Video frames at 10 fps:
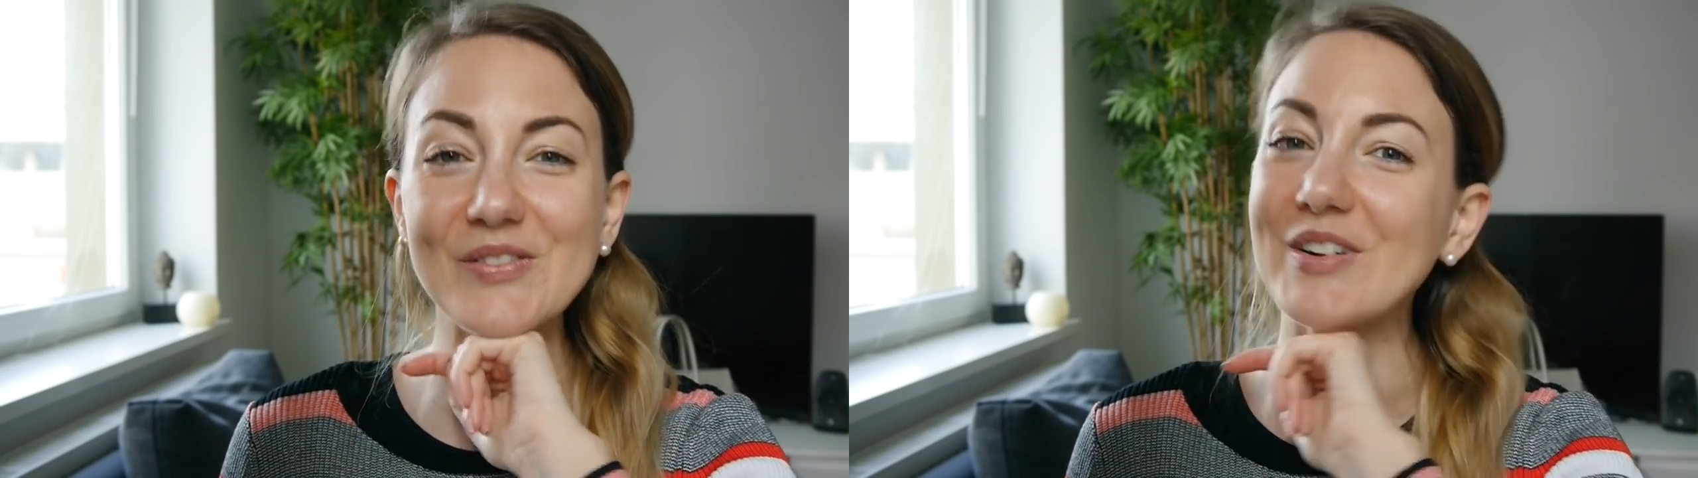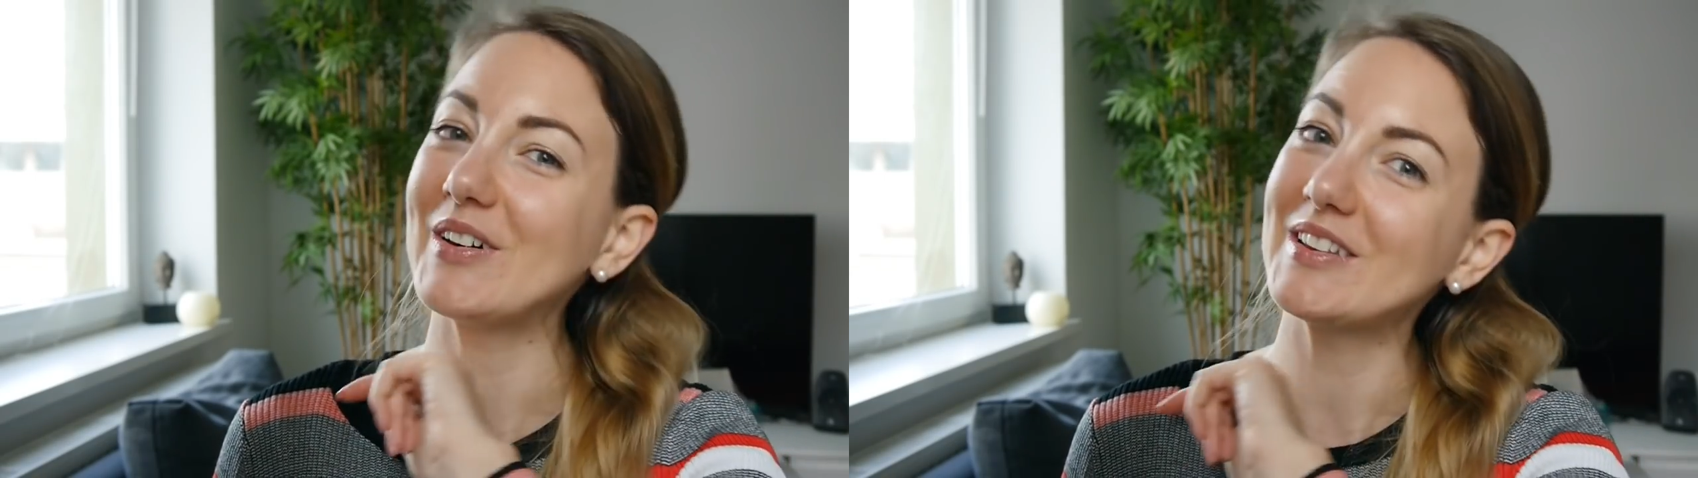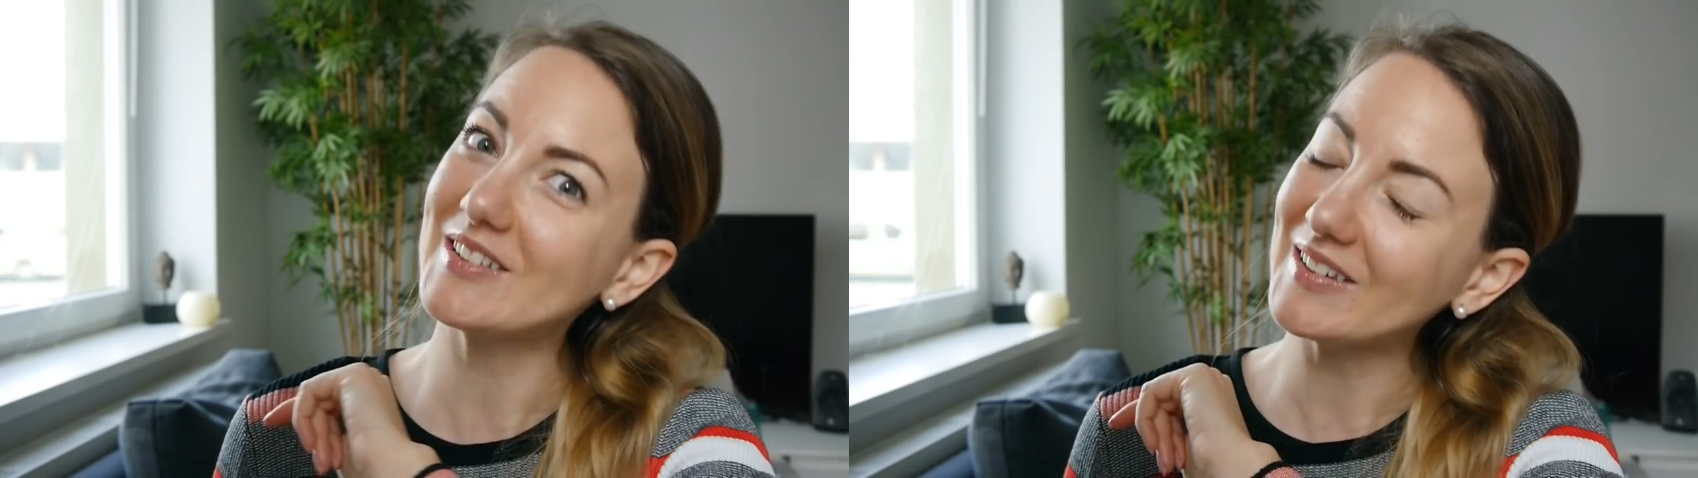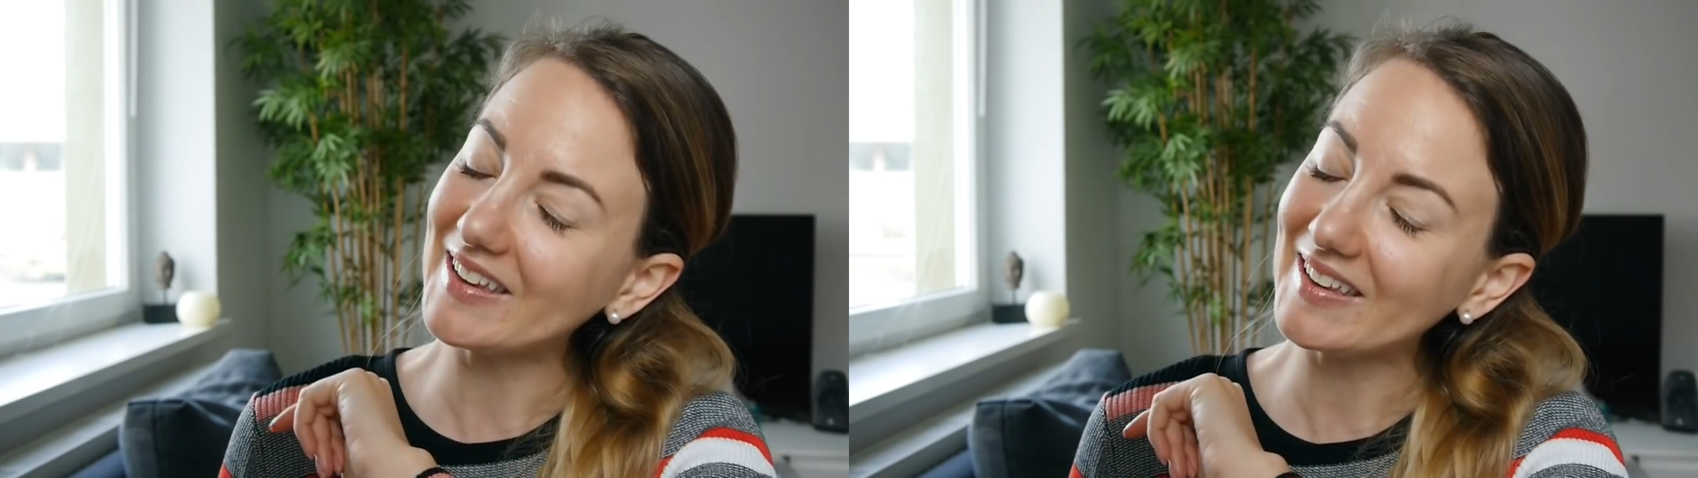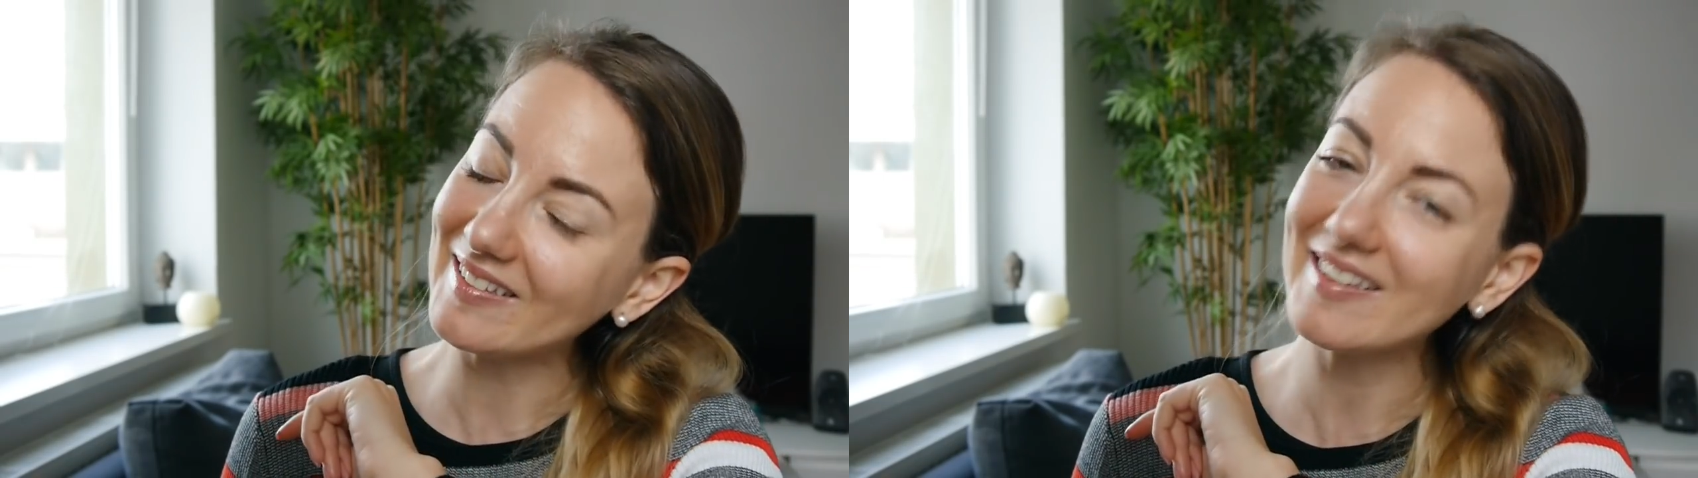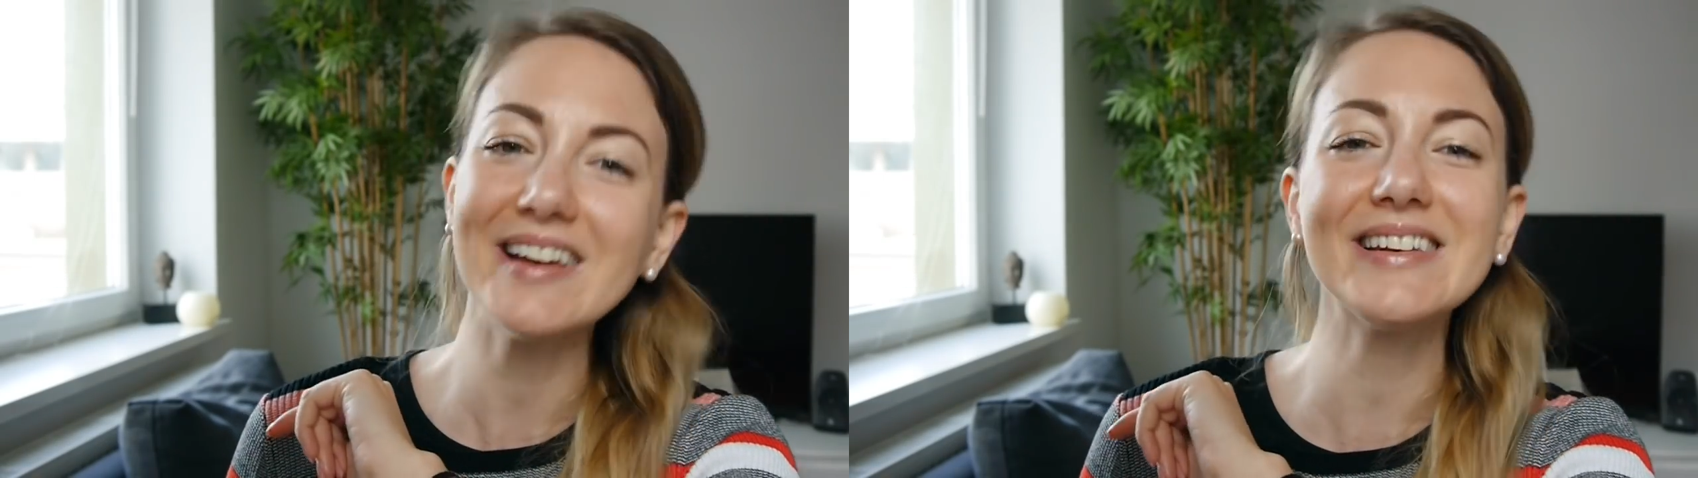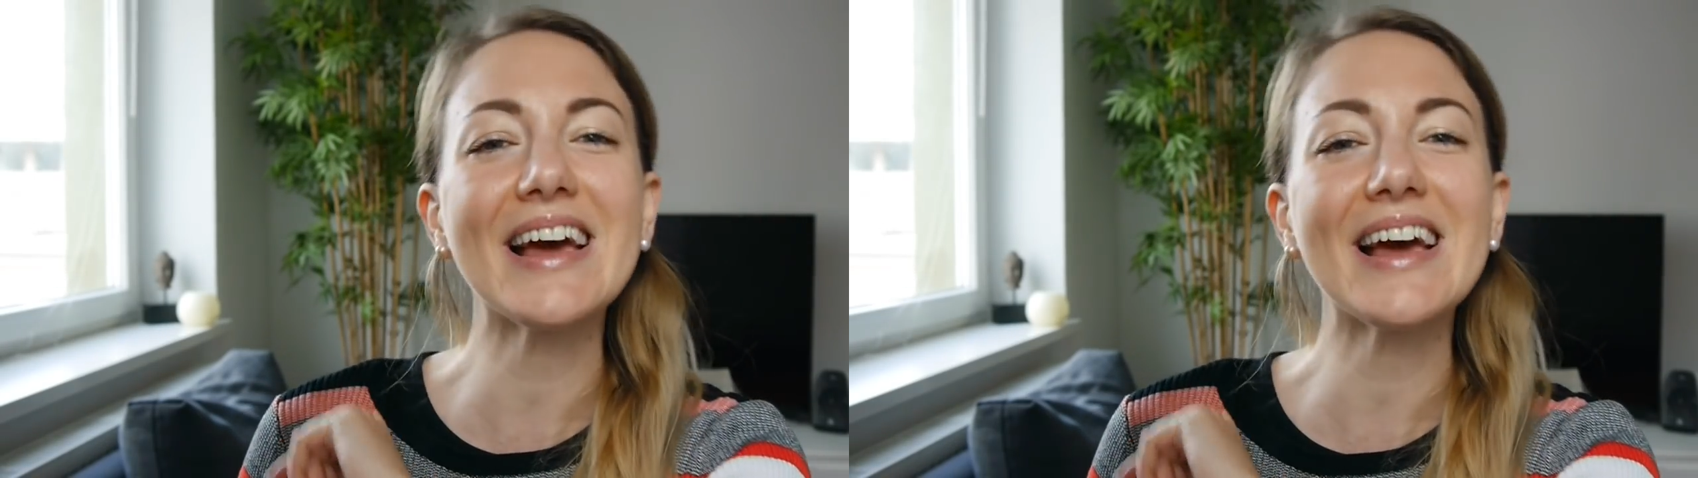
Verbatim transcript: von euch zu lesen.